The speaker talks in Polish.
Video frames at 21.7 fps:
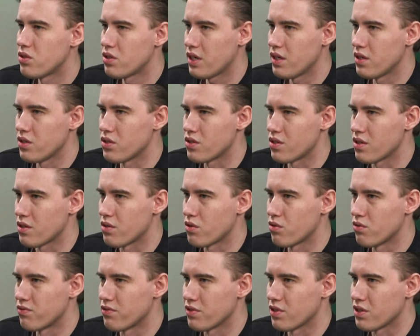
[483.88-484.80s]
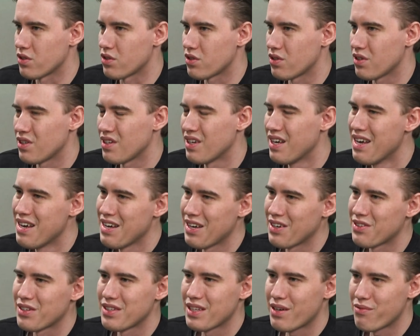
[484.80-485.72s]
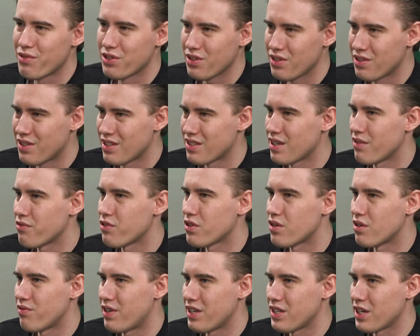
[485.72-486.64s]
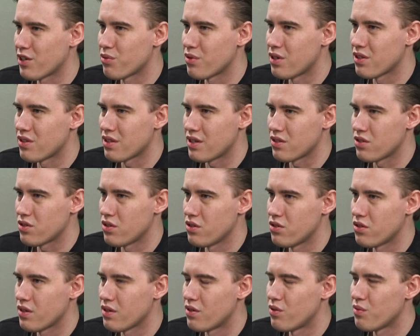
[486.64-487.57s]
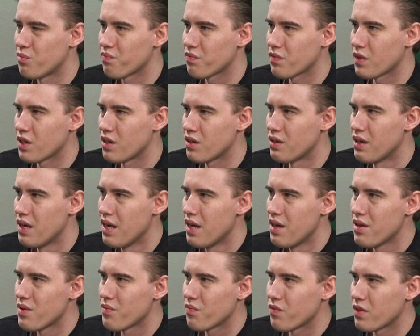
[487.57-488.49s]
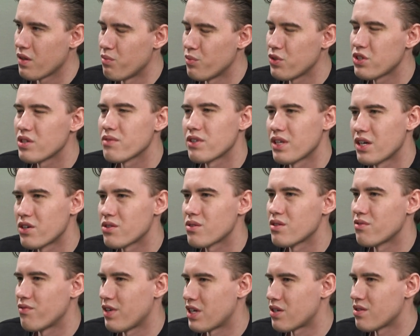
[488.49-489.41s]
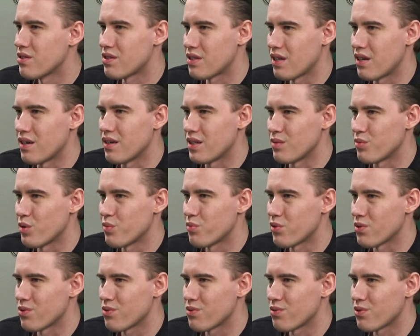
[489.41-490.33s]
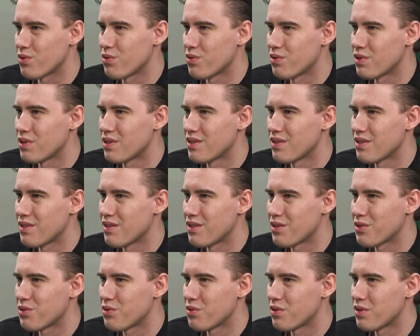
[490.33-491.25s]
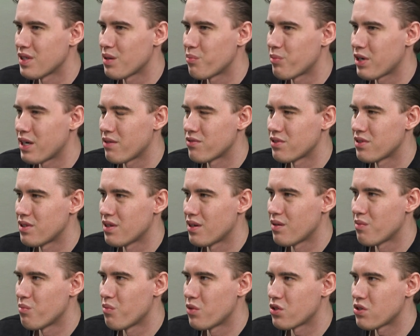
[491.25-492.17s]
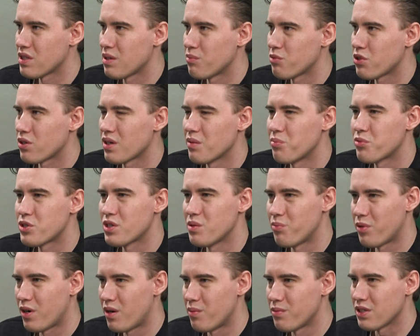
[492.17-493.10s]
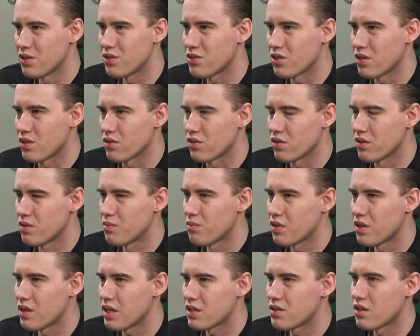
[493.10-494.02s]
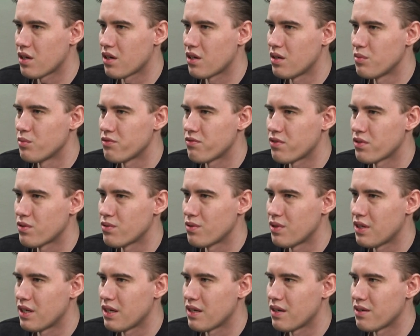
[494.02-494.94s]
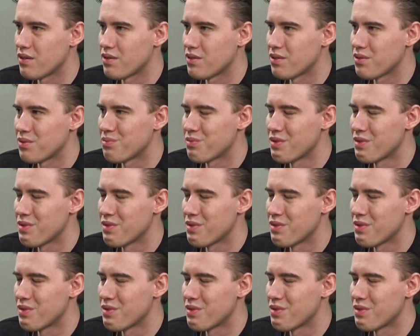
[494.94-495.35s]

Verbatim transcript: dzisiejsze również i, i te nawet i te zawirowania, które teraz się dzieją. Mi się wydaje, że to jest ważny serial po prostu, który, y, który naprawdę może nam trochę przypomnieć o tym, dlaczego my w ogóle